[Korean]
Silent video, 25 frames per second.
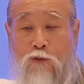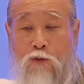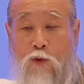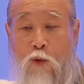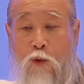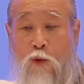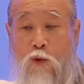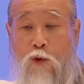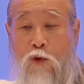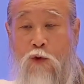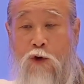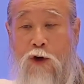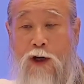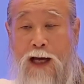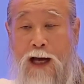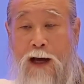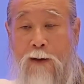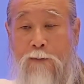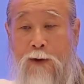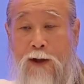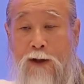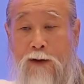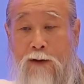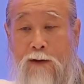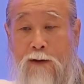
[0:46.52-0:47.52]
노력을
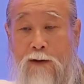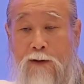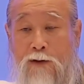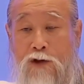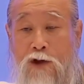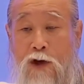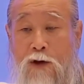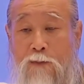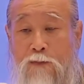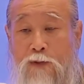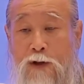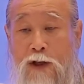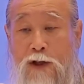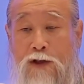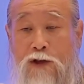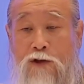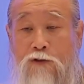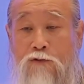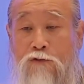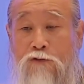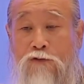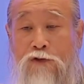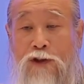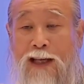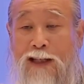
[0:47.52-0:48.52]
하면 전부 다
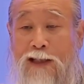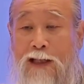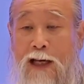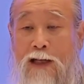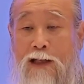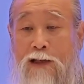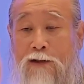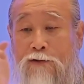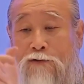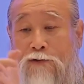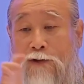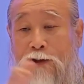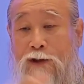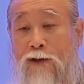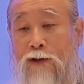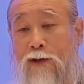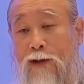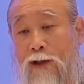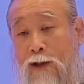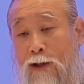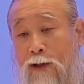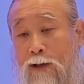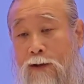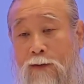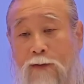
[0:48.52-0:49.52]
지구는 되살릴 수 있는
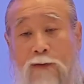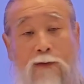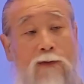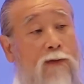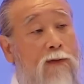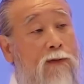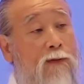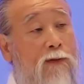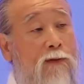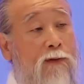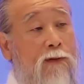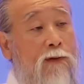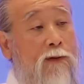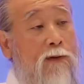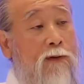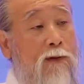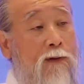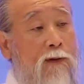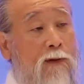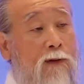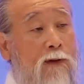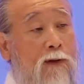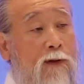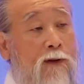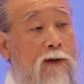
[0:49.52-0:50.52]
거예요.
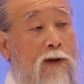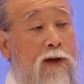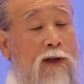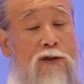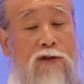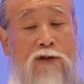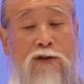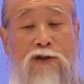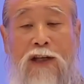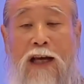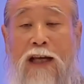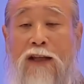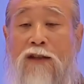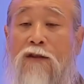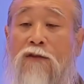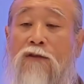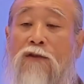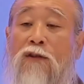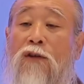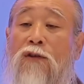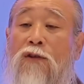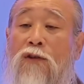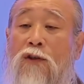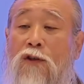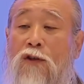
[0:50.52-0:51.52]
그래서 자정
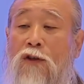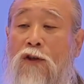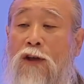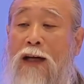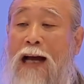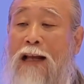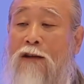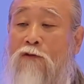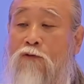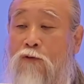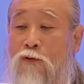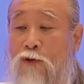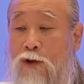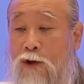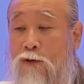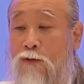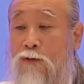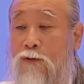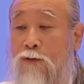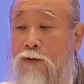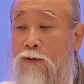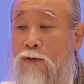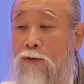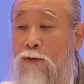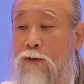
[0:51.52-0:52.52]
능력을 가지고
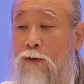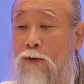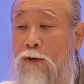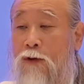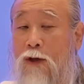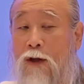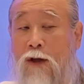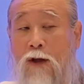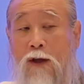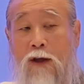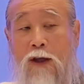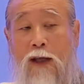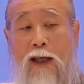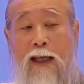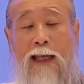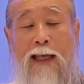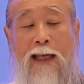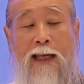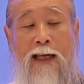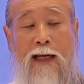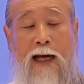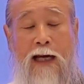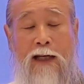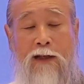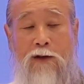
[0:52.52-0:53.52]
있고
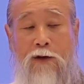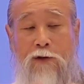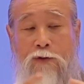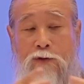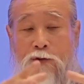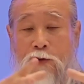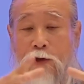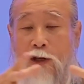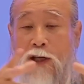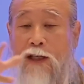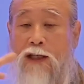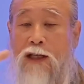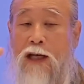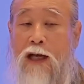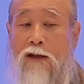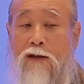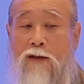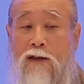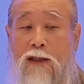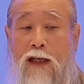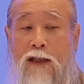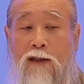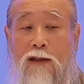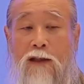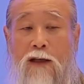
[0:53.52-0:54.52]
인간이 어떻게
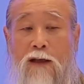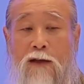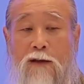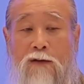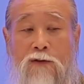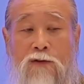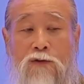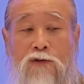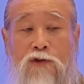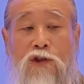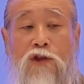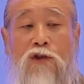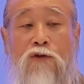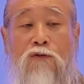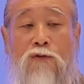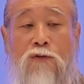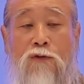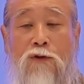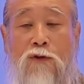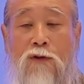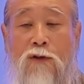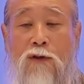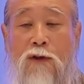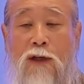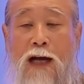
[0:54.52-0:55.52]
사느냐 따라서
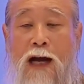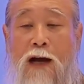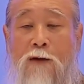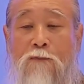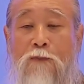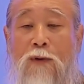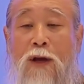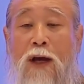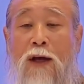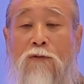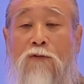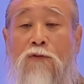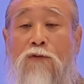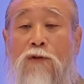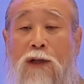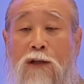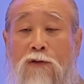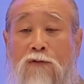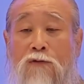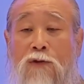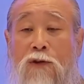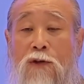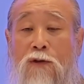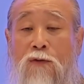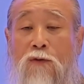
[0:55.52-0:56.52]
지구는 항폐화도 될
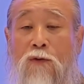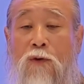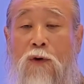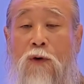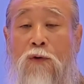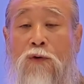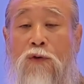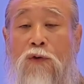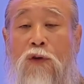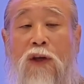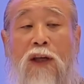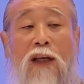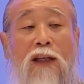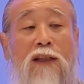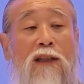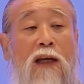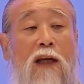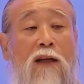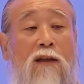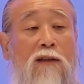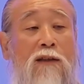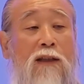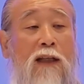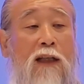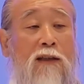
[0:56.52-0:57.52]
수 있고 어떻게
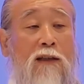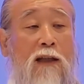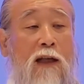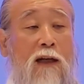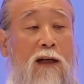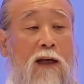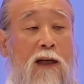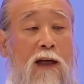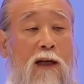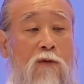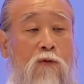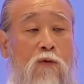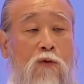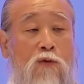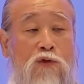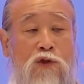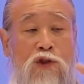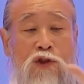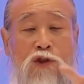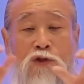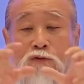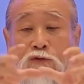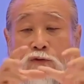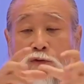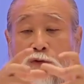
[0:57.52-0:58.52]
사느냐 따라 갖
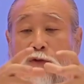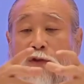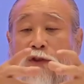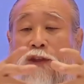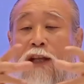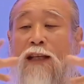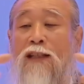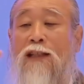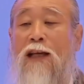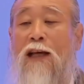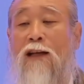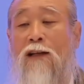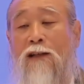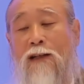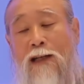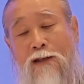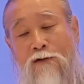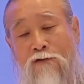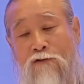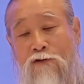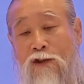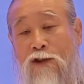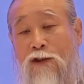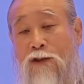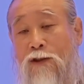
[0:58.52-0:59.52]
지구는 되살아날
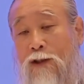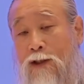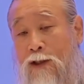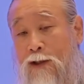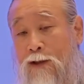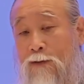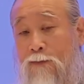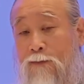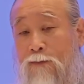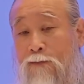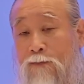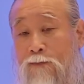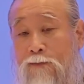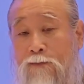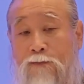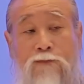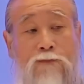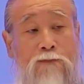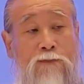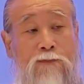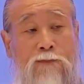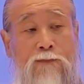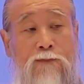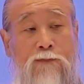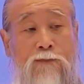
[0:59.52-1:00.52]
수 있는 거예요.
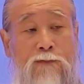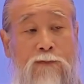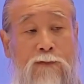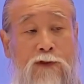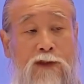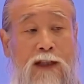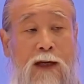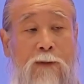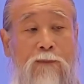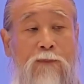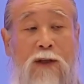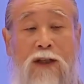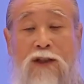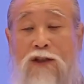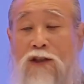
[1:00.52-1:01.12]
3대